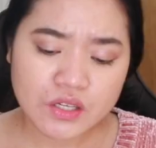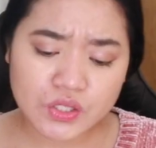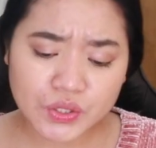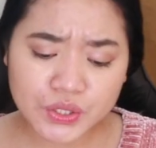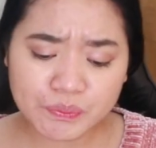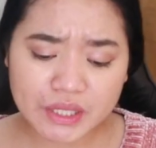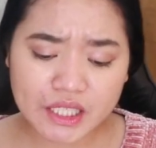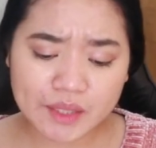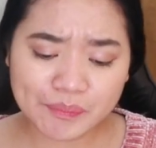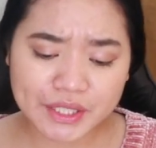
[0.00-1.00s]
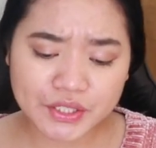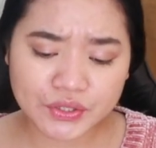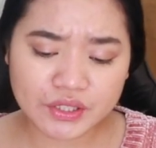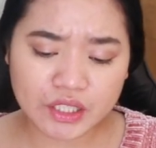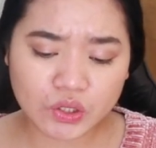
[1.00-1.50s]
So, yung beginning
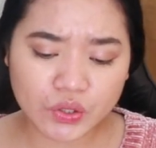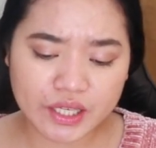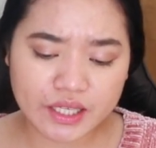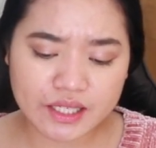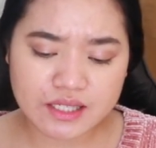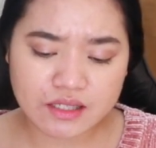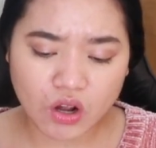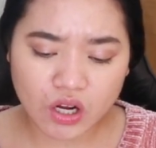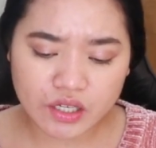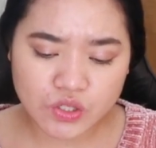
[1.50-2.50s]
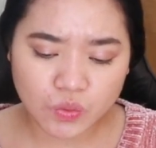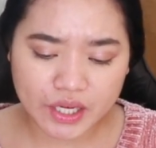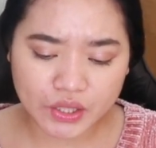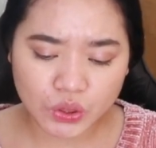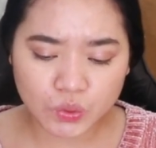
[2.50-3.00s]
period nito is August
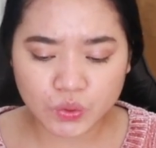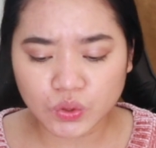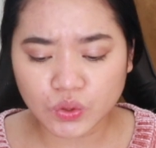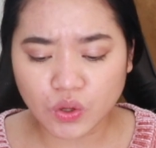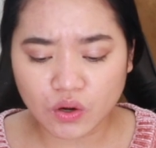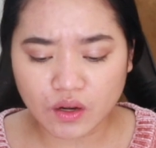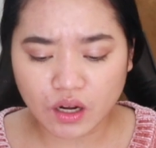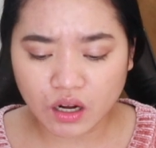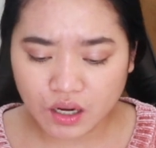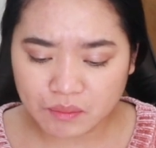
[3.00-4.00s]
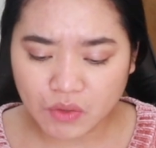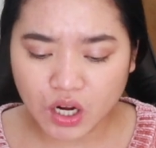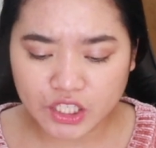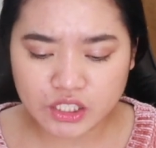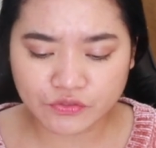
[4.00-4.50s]
1 to um,
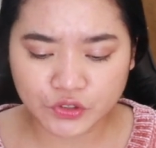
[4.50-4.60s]
August